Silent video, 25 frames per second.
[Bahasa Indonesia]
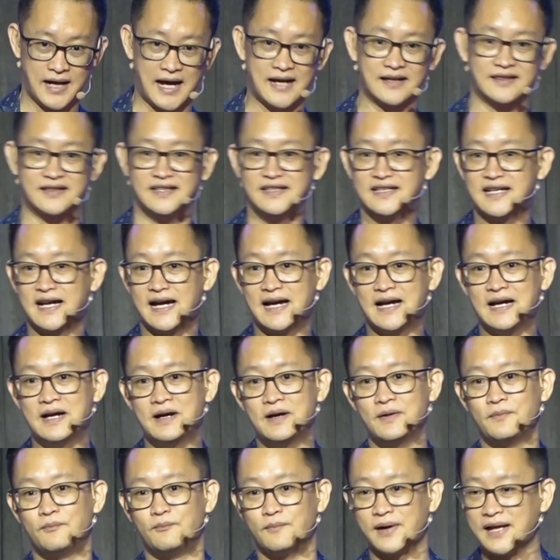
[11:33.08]
Artinya
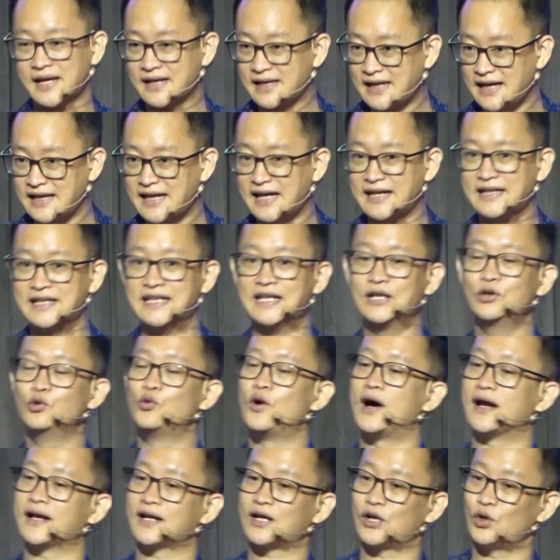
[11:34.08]
mereka yang di
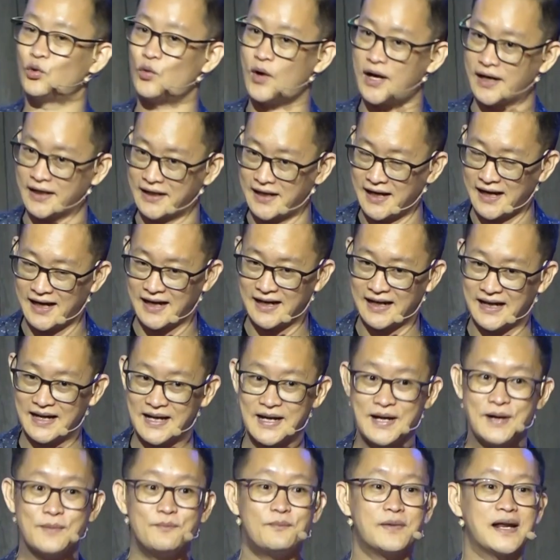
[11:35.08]
luar keluarga Allah,
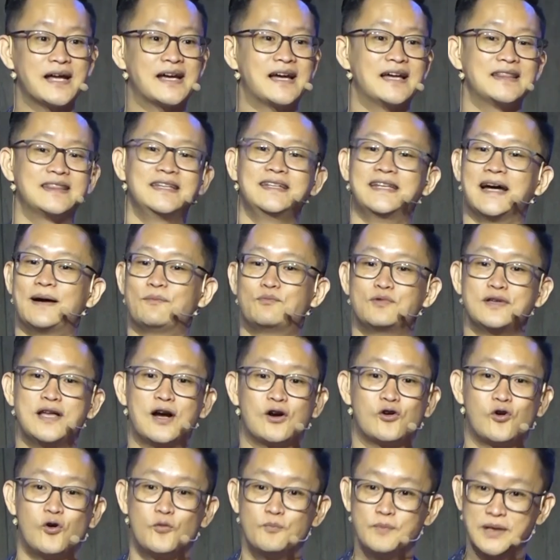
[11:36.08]
mereka tidak
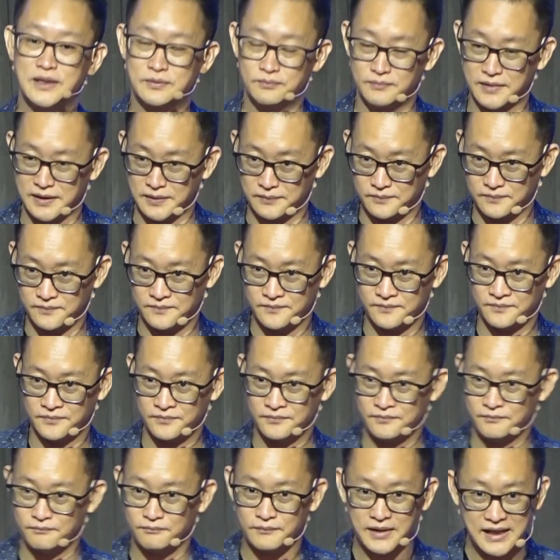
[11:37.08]
punya komitmen
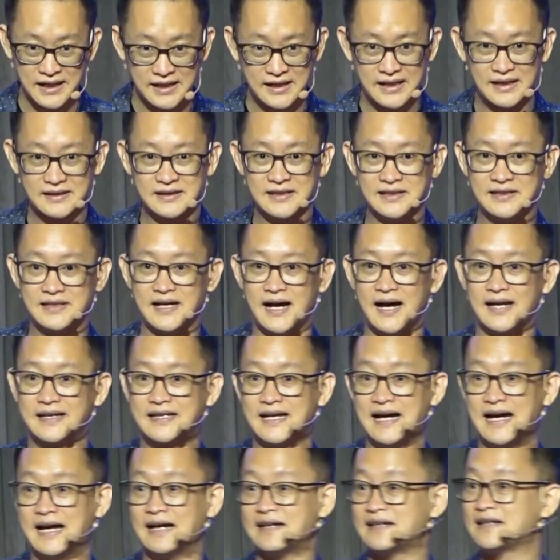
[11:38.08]
mereka tidak
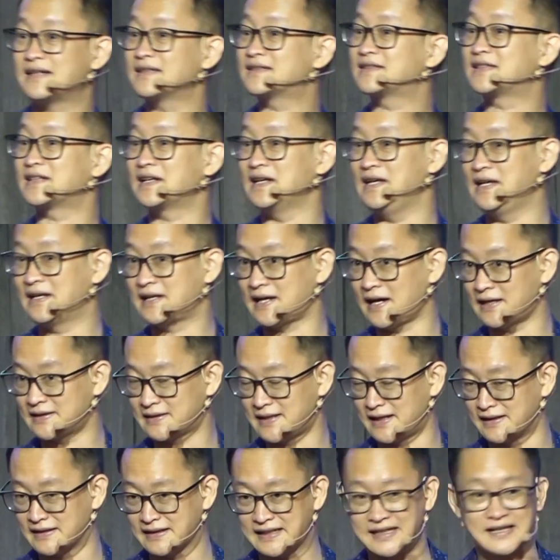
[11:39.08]
ada
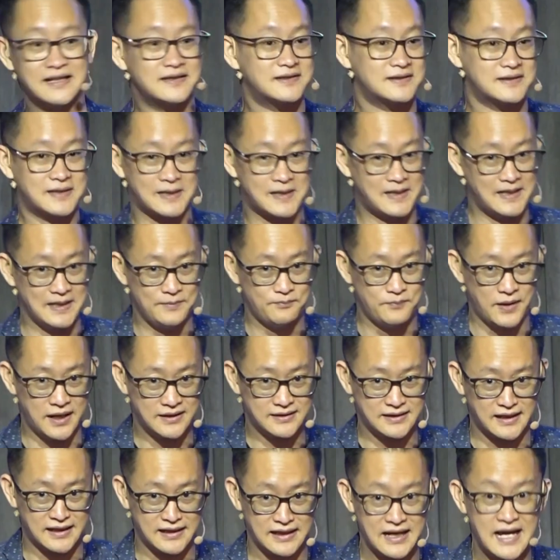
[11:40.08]
keterikatan,
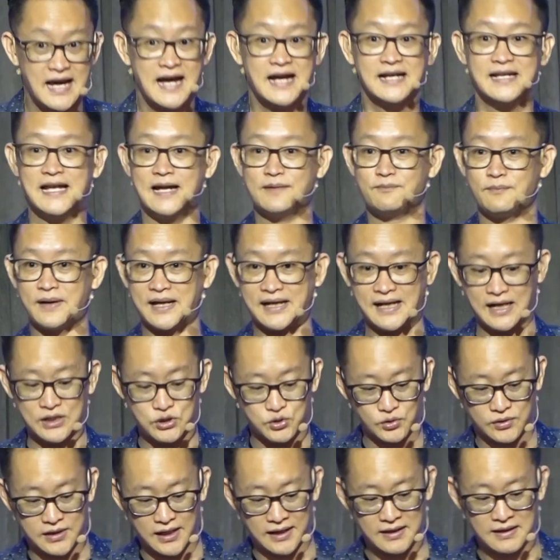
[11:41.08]
keterlibatan, dan mereka
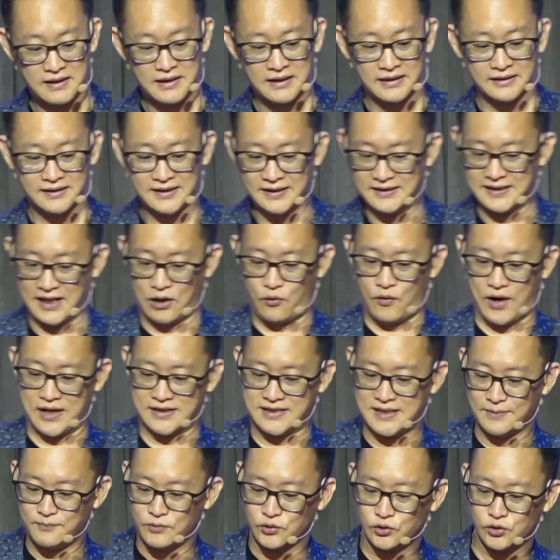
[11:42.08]
juga tidak
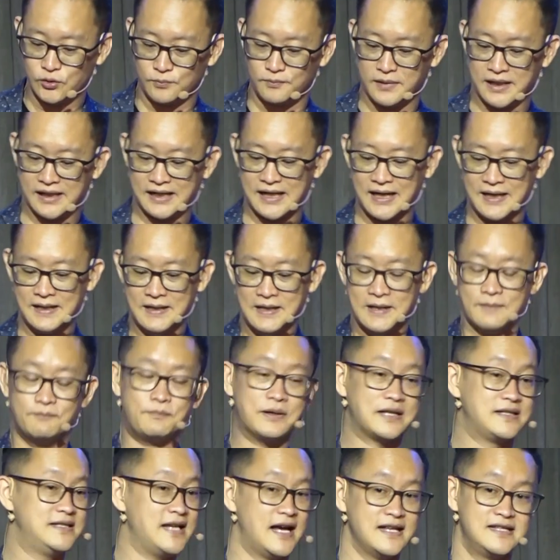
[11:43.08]
wajib untuk mereka
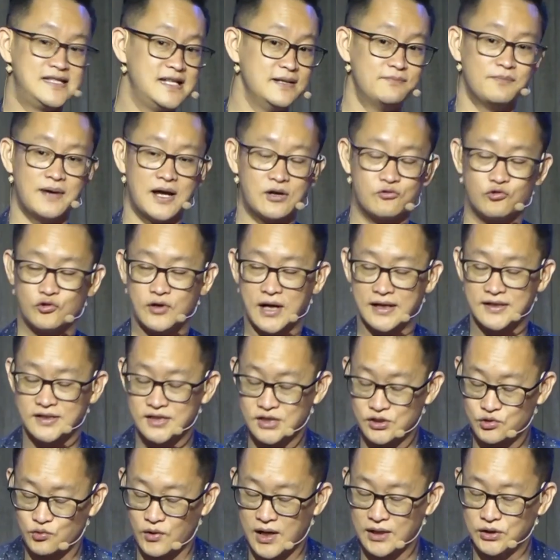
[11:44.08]
berjanji melakukan
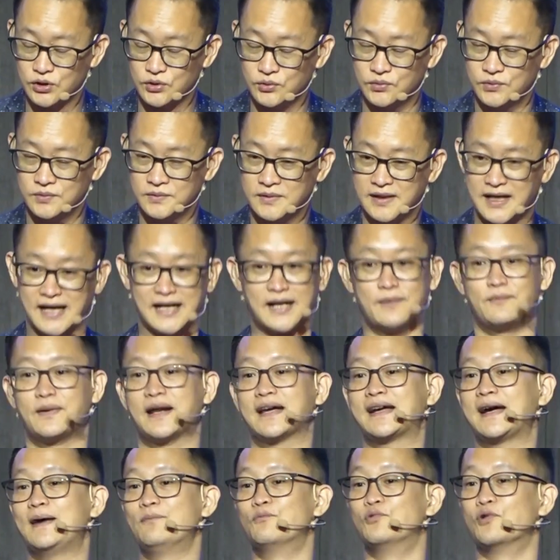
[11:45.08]
sesuatu karena
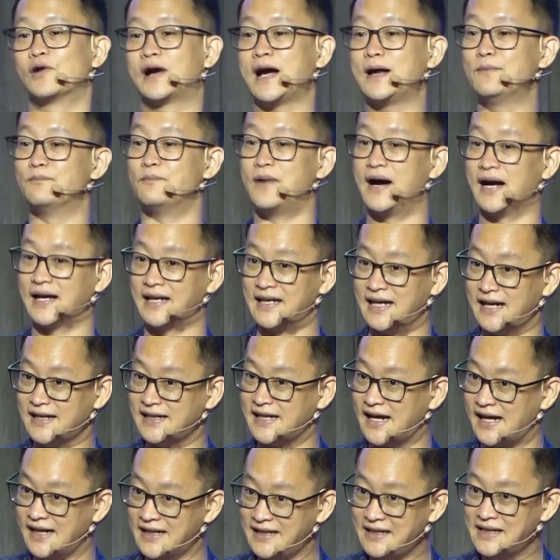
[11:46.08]
mereka bukan bagian
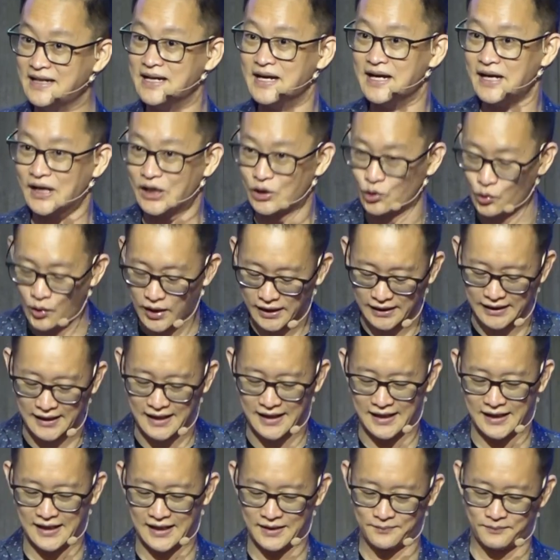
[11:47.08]
dari
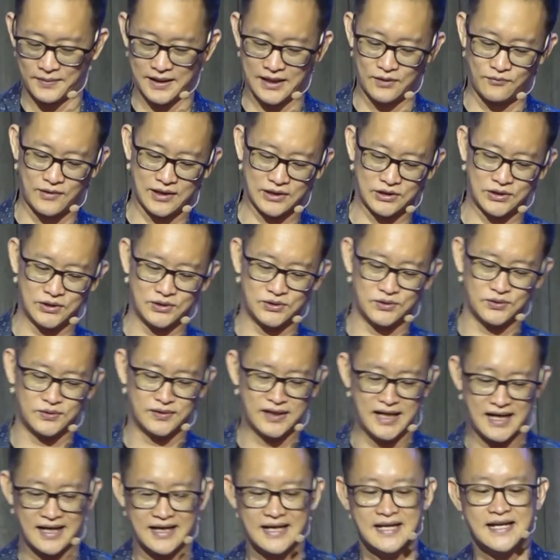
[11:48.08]
keluarga Allah pada waktu itu.
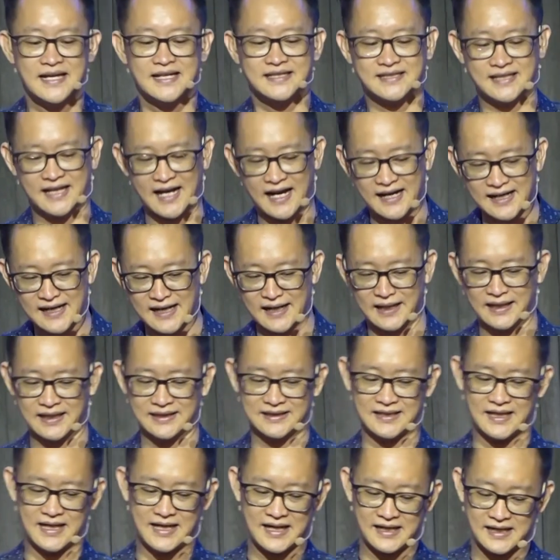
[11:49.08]
Nah, sekarang
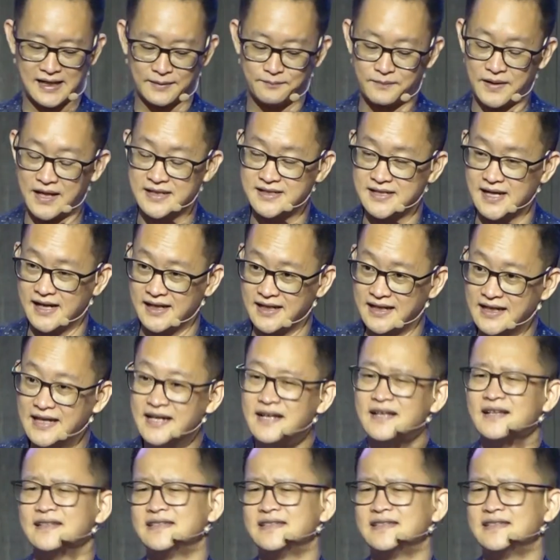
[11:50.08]
kita akan pelajari.